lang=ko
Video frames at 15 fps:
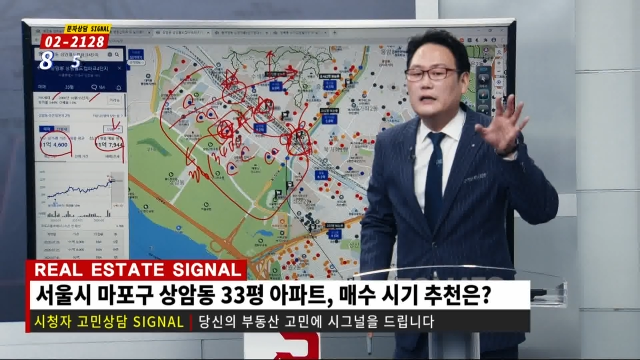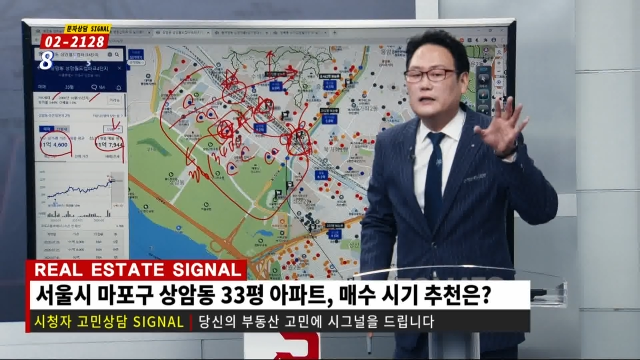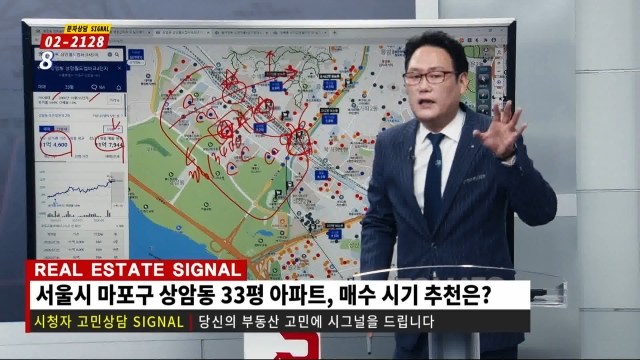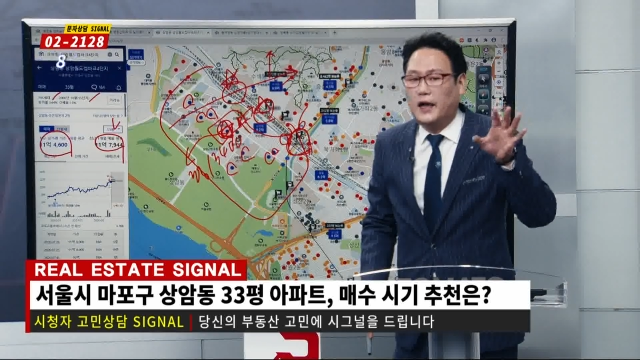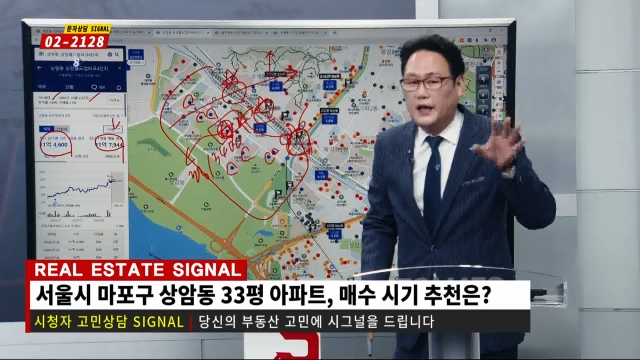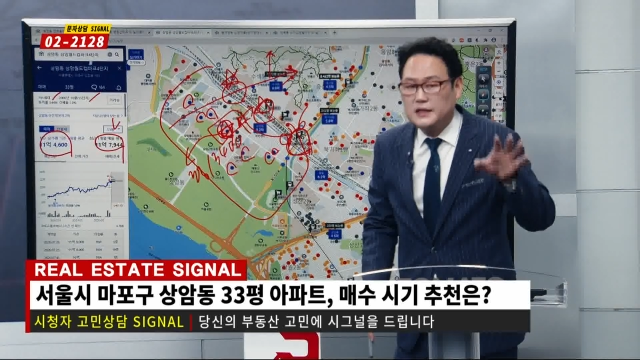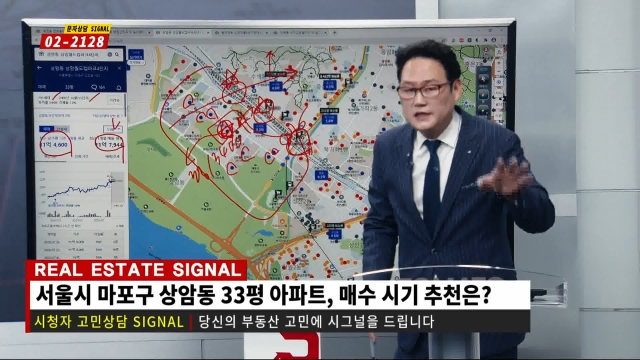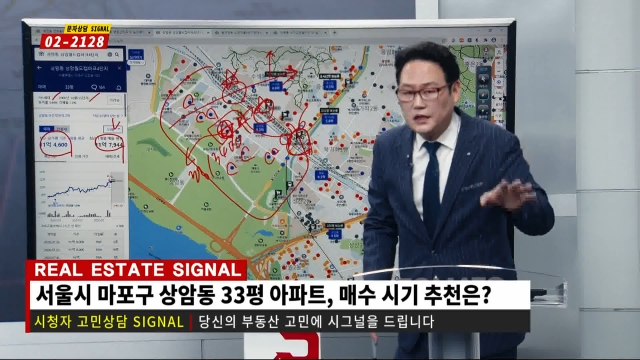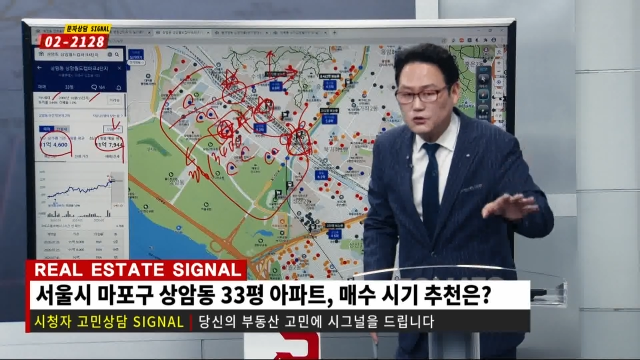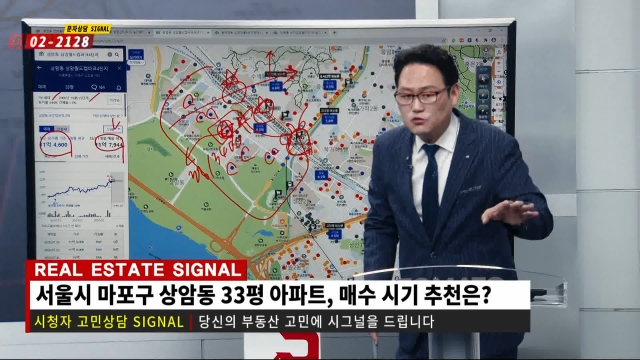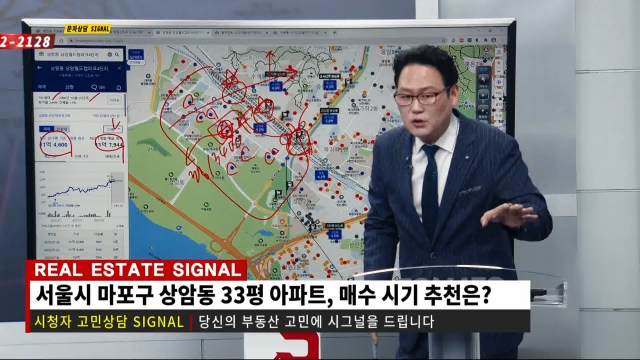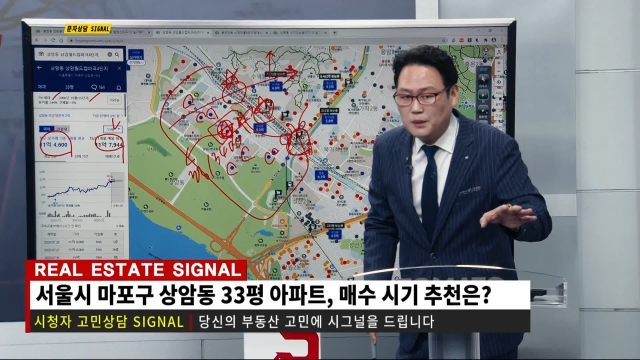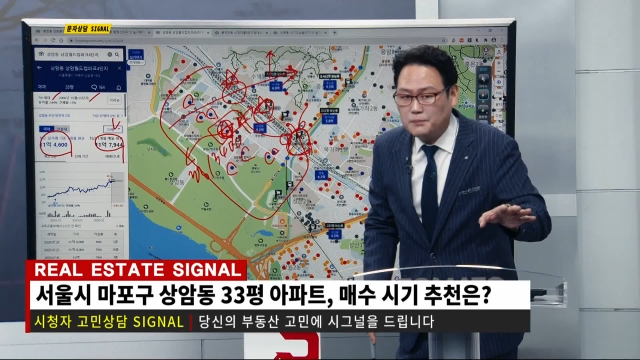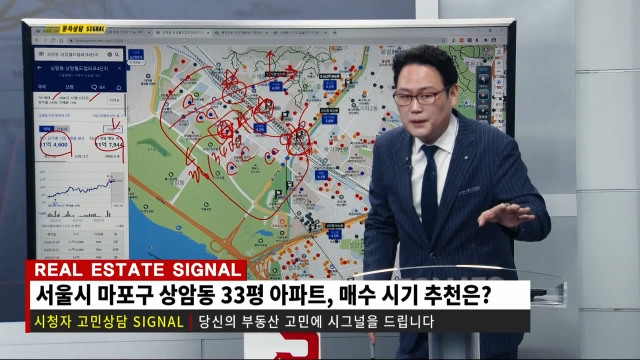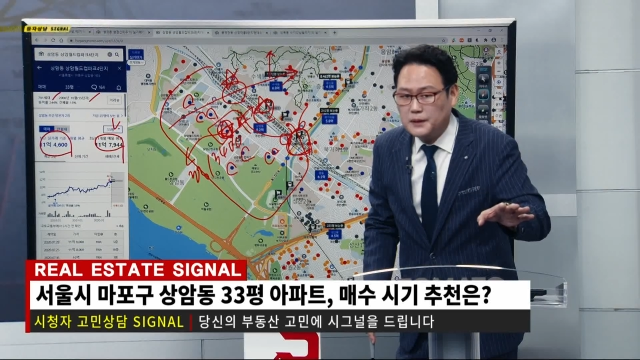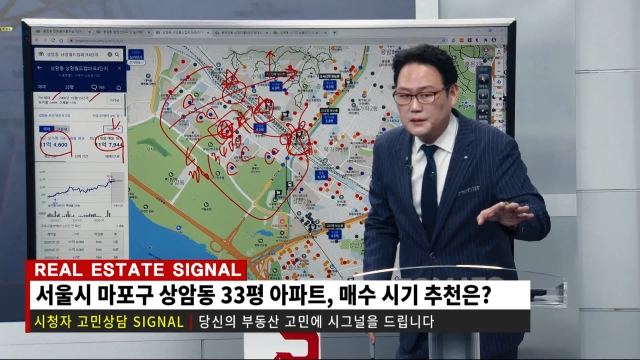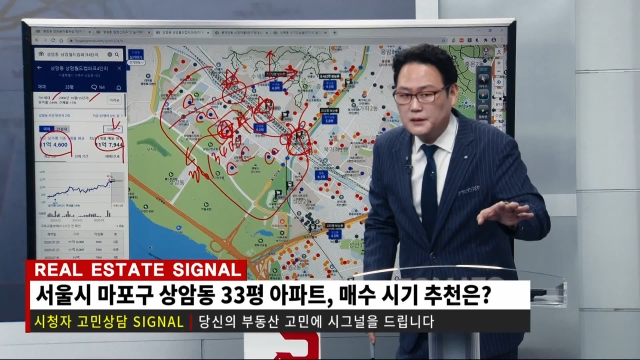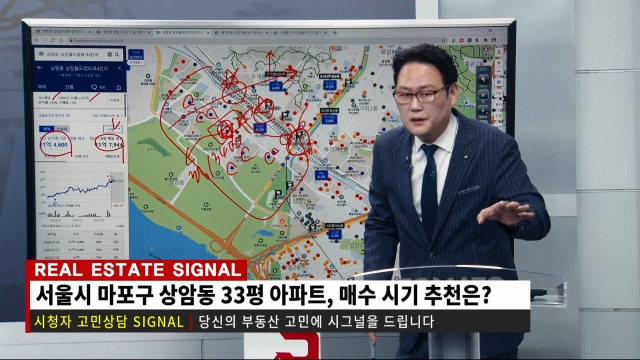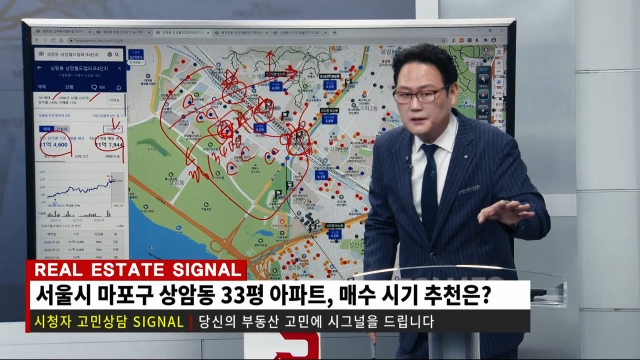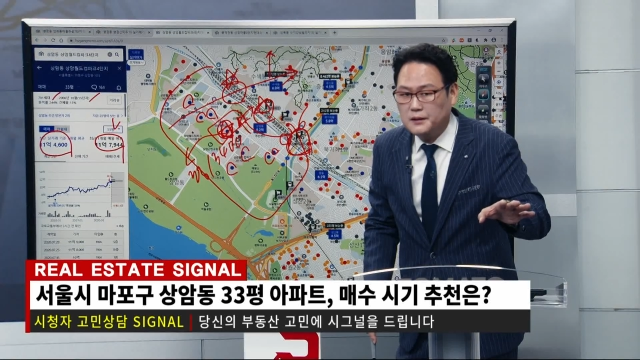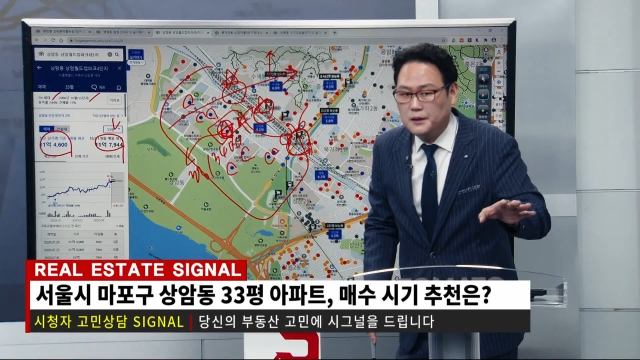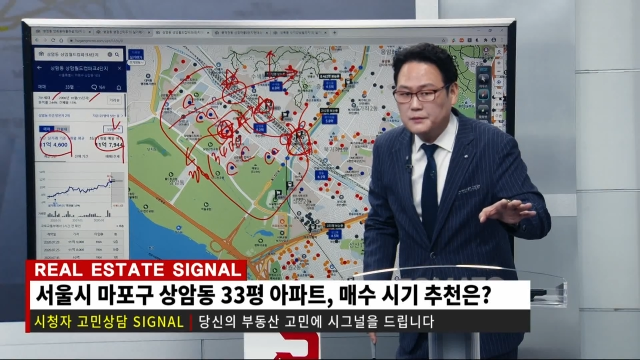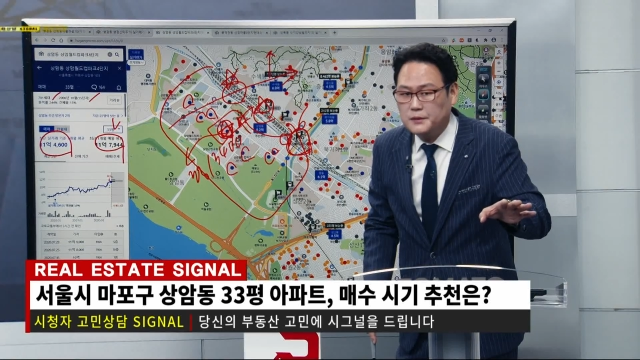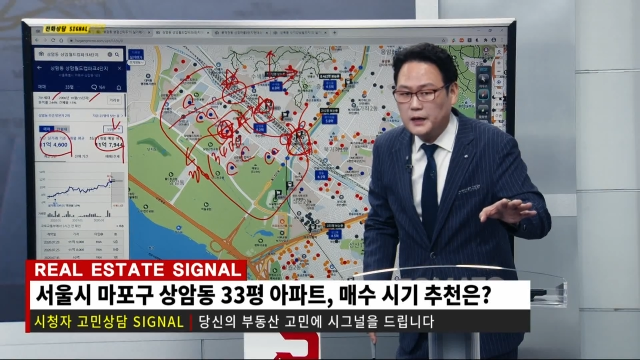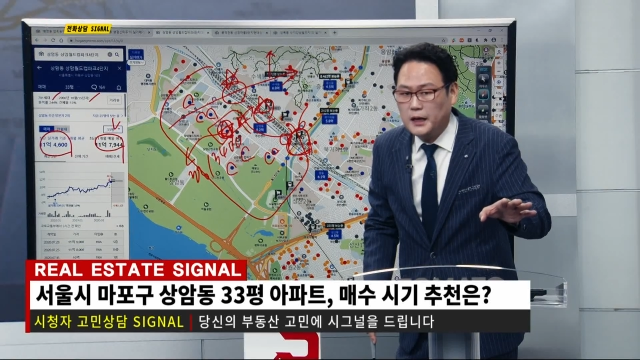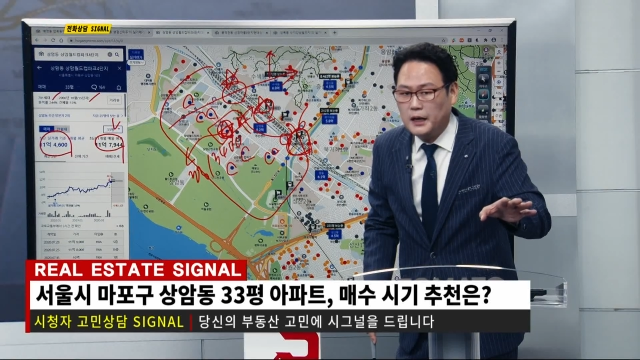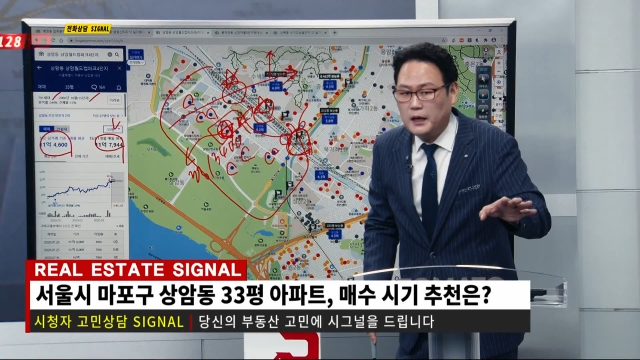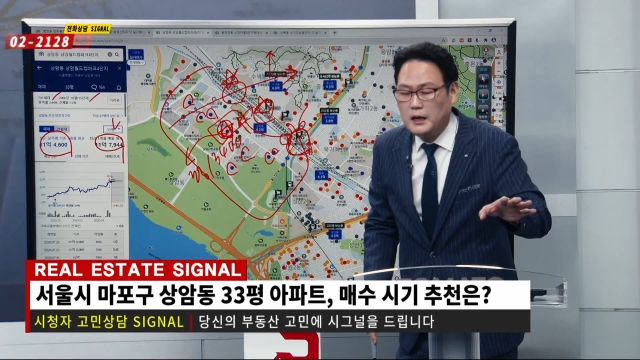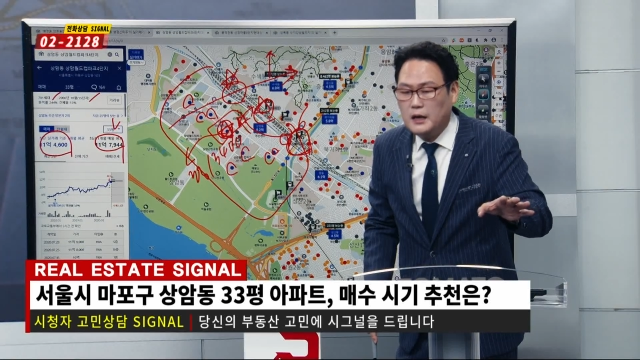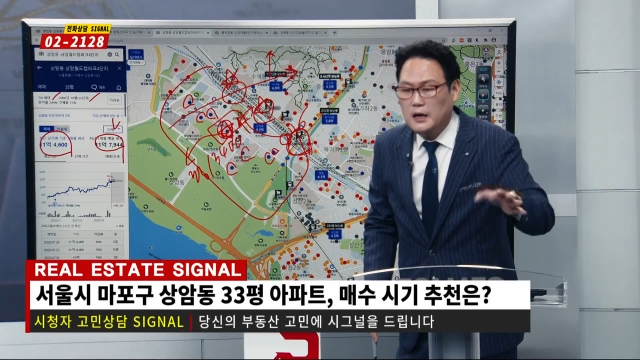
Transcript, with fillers: 대장주 아파트이기 때문에